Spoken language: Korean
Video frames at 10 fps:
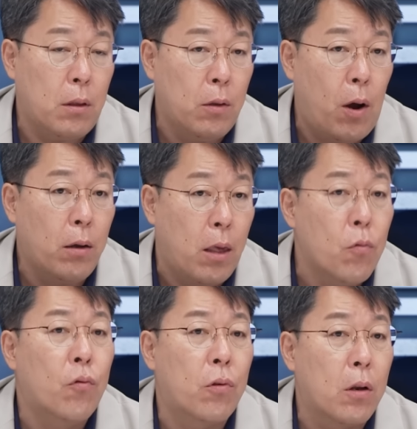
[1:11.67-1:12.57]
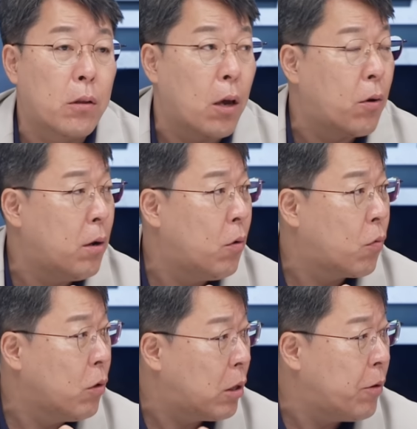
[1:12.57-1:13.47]
일왕 제국주의를
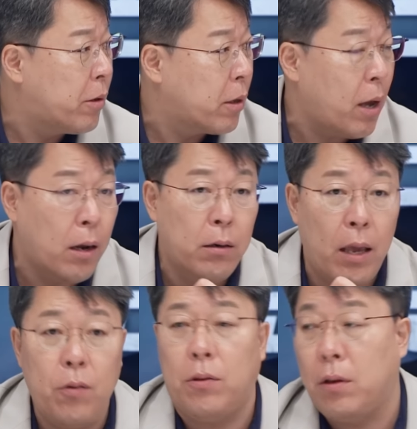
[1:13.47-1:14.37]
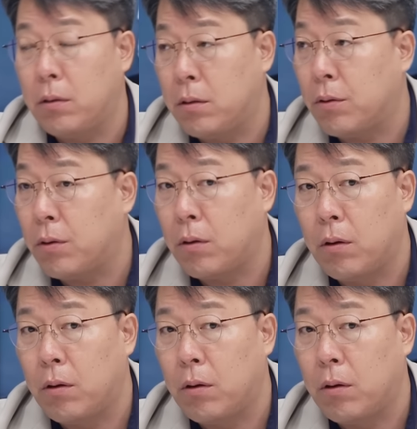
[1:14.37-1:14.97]
재현하려고 21세기 하는 행위들이거든요.